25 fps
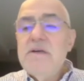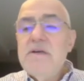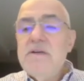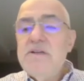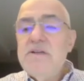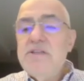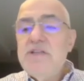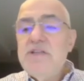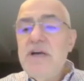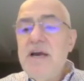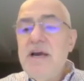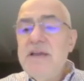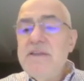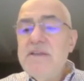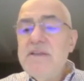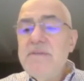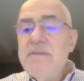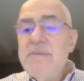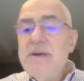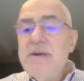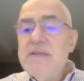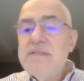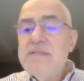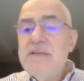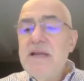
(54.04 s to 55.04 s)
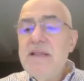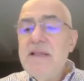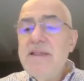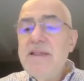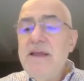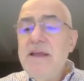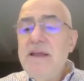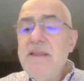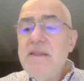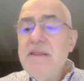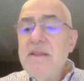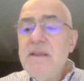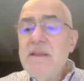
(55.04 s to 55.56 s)
rica ettim
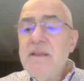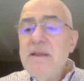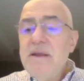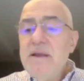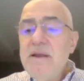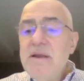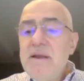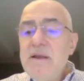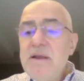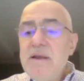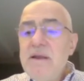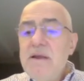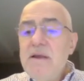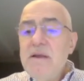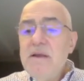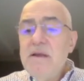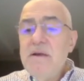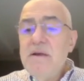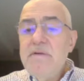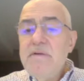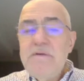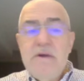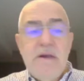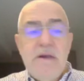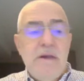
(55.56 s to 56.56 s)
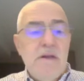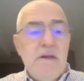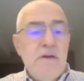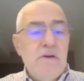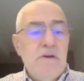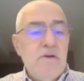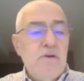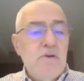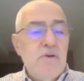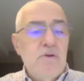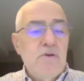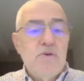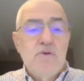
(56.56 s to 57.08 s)
Excel'den ve
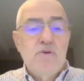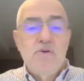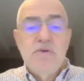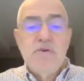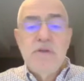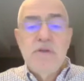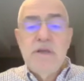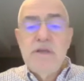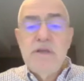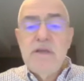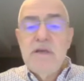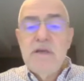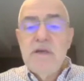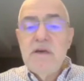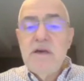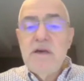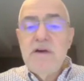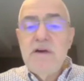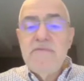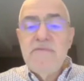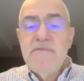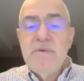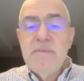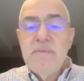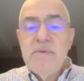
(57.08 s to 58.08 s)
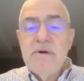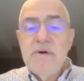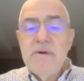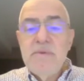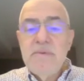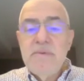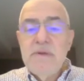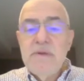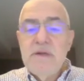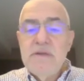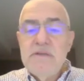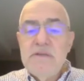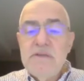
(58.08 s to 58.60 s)
şuradaki kafamı
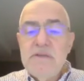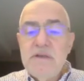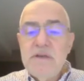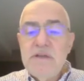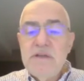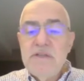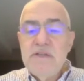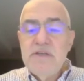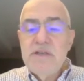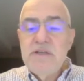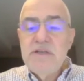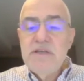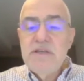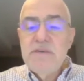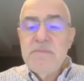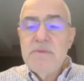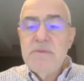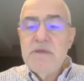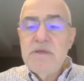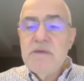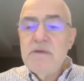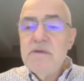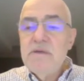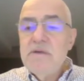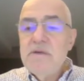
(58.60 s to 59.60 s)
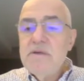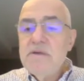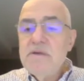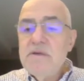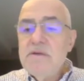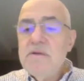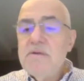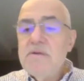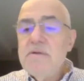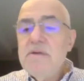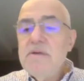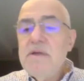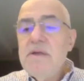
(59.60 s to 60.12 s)
biraz yana çekeyim ki
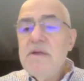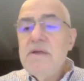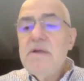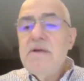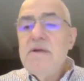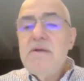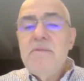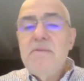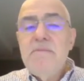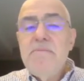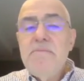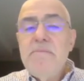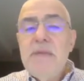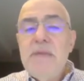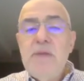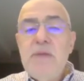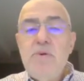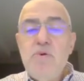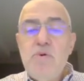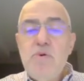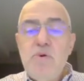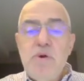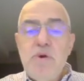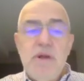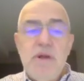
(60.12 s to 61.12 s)
menüyü